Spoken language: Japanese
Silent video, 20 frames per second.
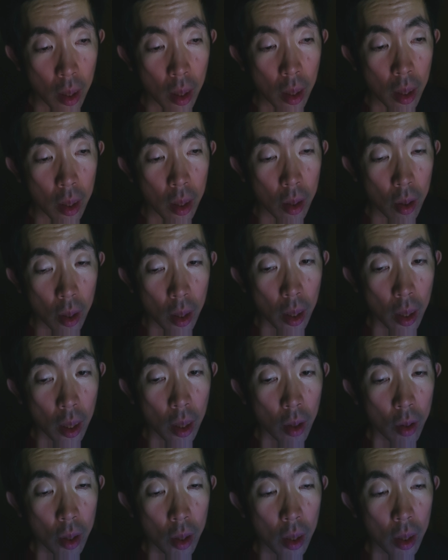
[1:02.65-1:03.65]
それでう
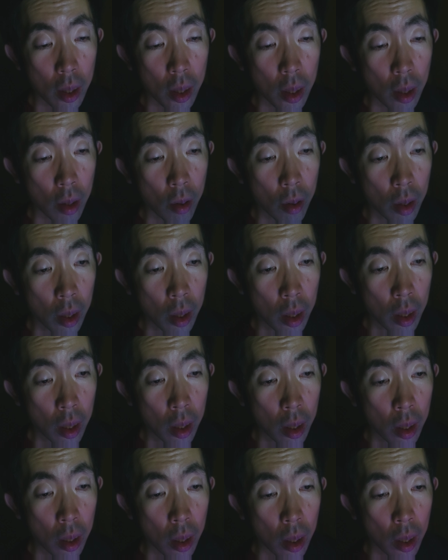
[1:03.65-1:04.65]
ちのスタッフ
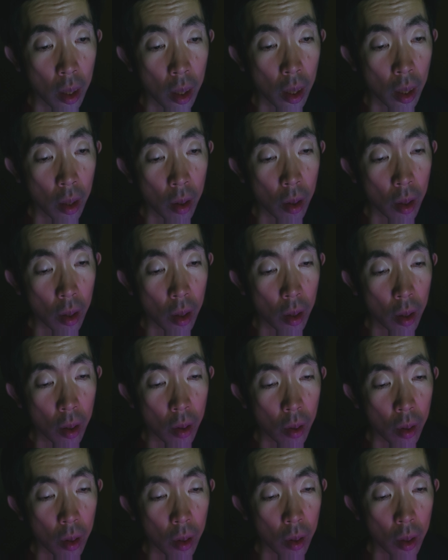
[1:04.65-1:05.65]
に「いやガいガいこう
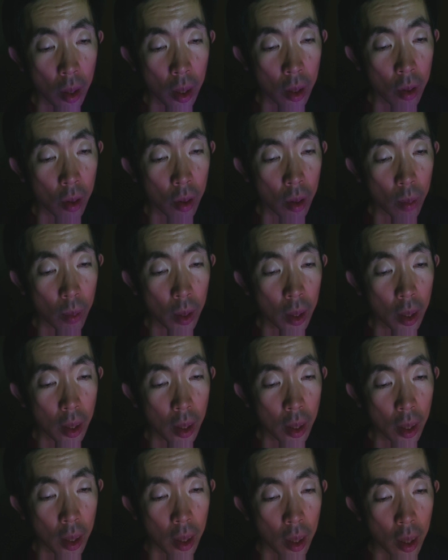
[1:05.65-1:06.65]
いう映像が見えて
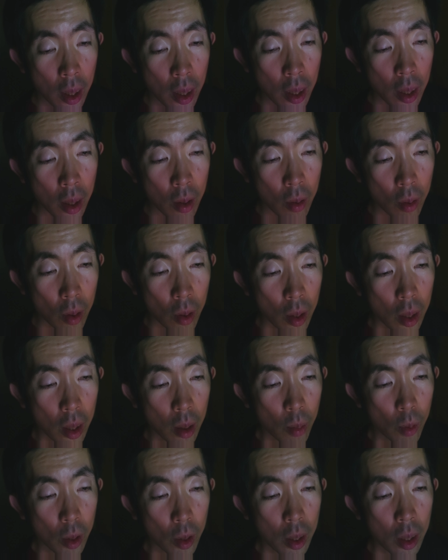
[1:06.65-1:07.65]
さこれって
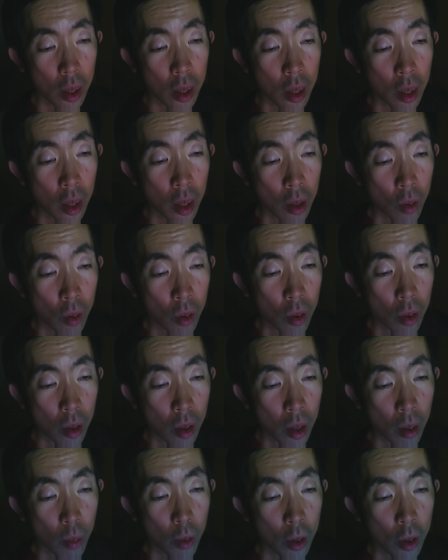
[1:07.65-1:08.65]
もしかして今度
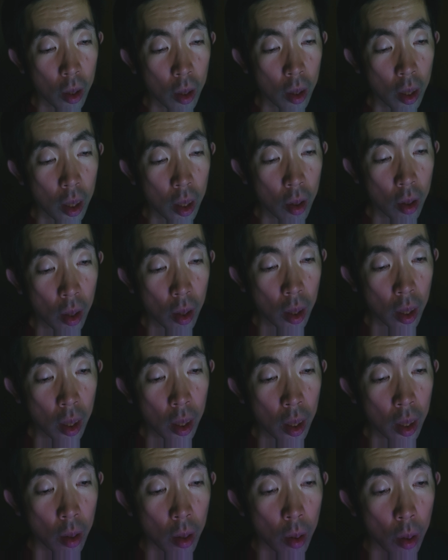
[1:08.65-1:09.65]
ラビウスディスコか
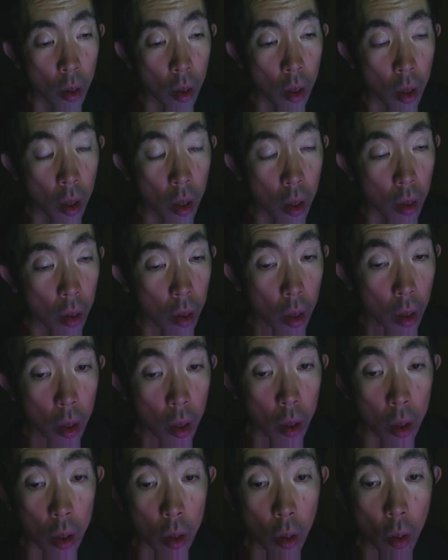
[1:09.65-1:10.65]
な
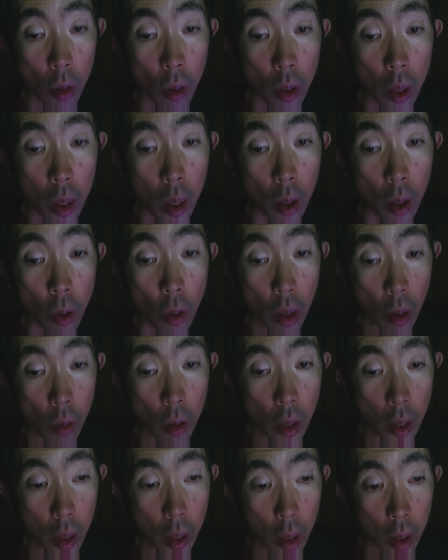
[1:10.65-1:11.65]
そこに行ったことあるんで
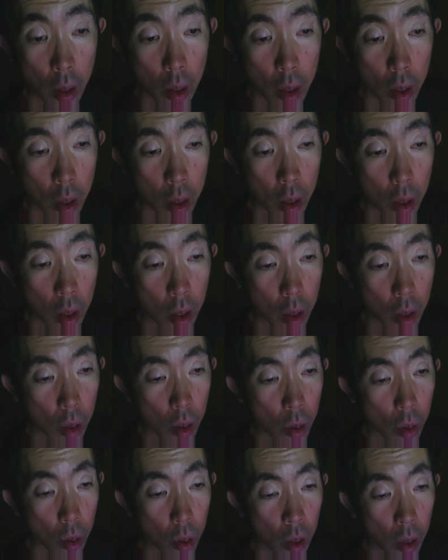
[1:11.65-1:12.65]
す
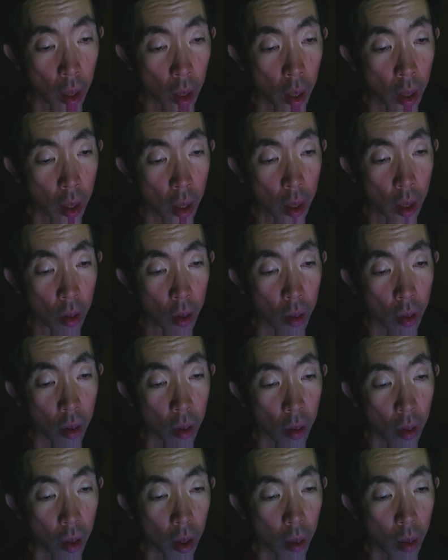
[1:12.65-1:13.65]
か?」いやないよ
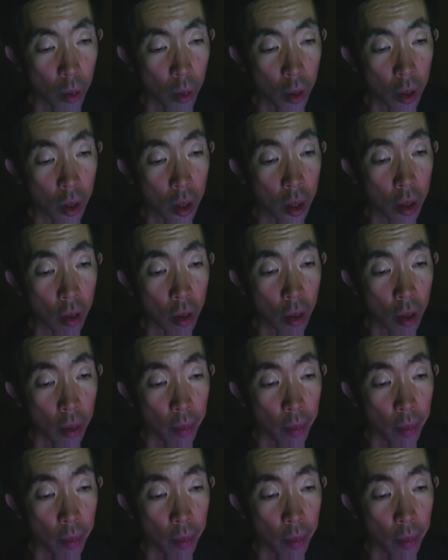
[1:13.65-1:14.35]
横浜のディスコ。